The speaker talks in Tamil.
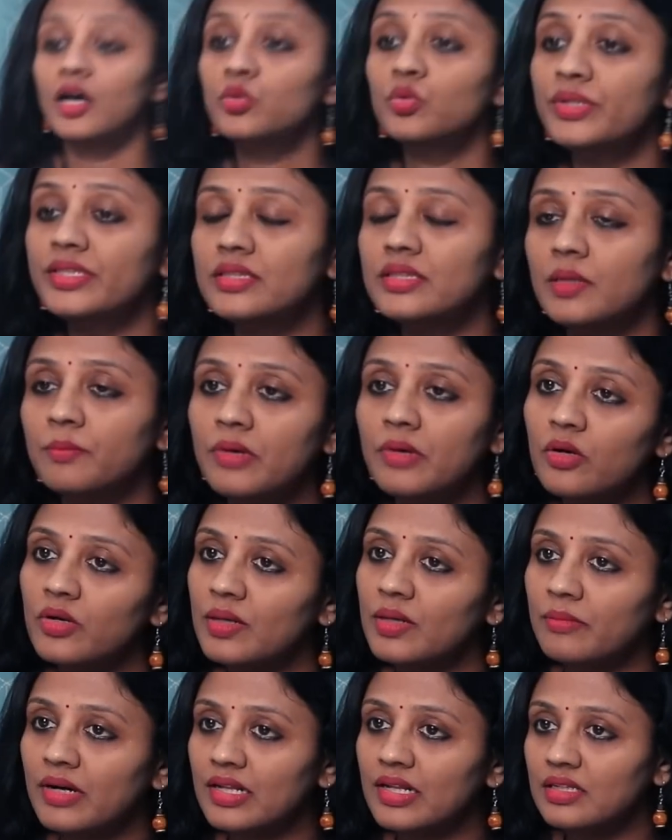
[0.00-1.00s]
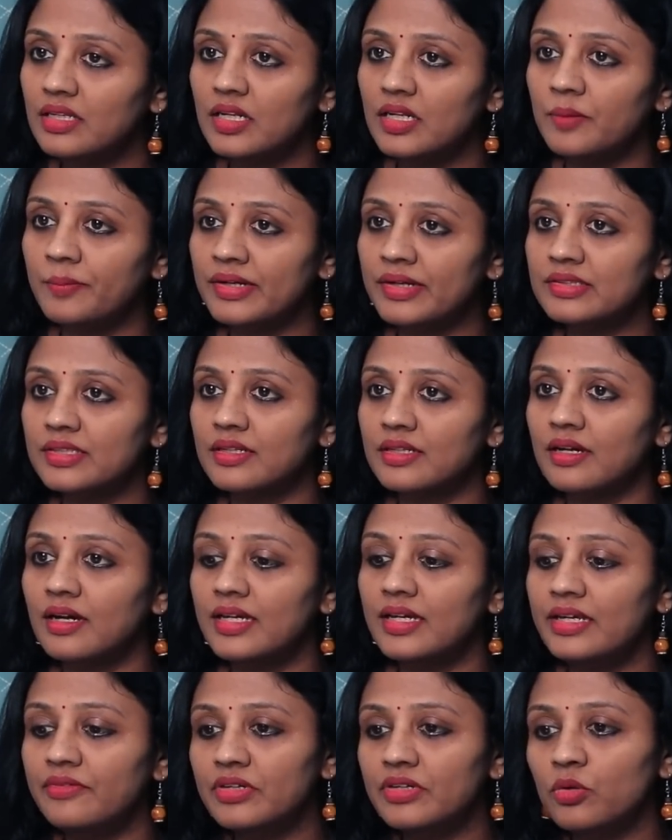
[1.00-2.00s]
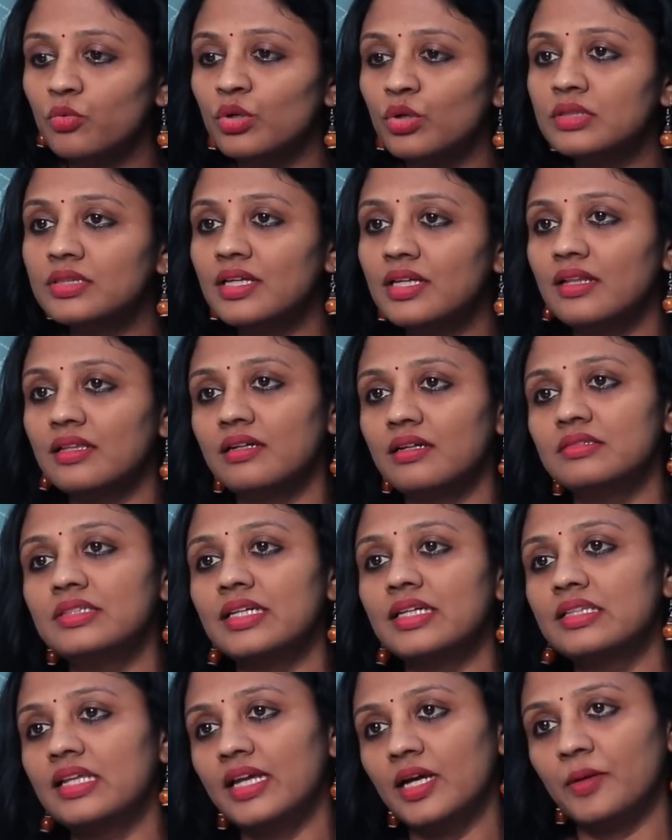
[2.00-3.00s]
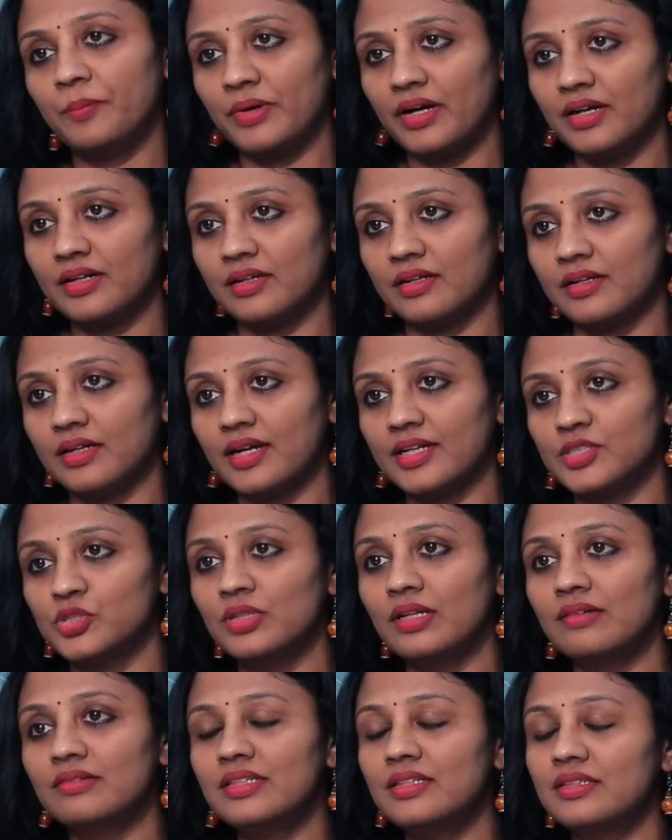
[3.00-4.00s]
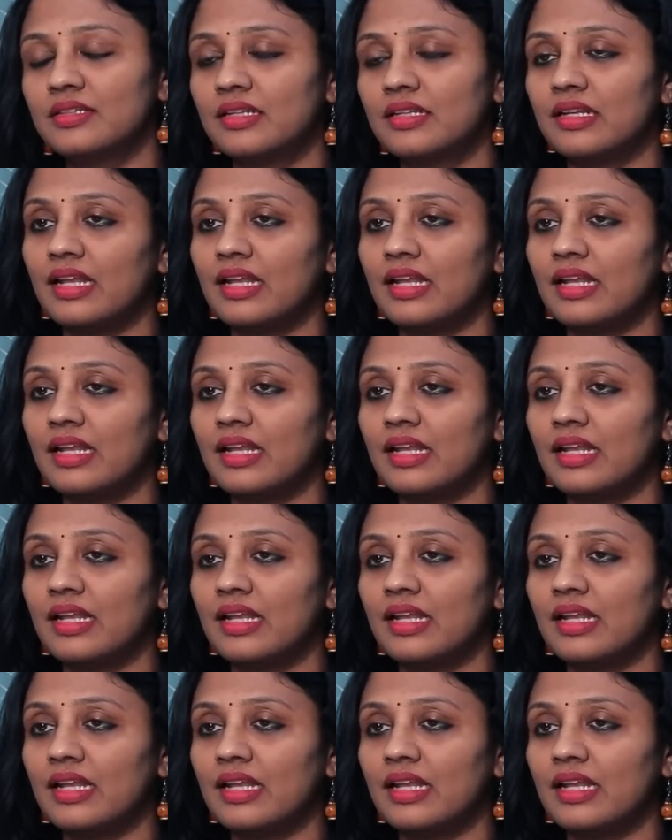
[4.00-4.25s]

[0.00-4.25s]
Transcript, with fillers: அதுவும் இந்த அம்மாவோட மனநிலையில பாத்தீங்கன்னா இவனை ஒருத்தனை தான் வந்து எதிரியா பாக்குறாங்க ஆக்சுவலா வந்து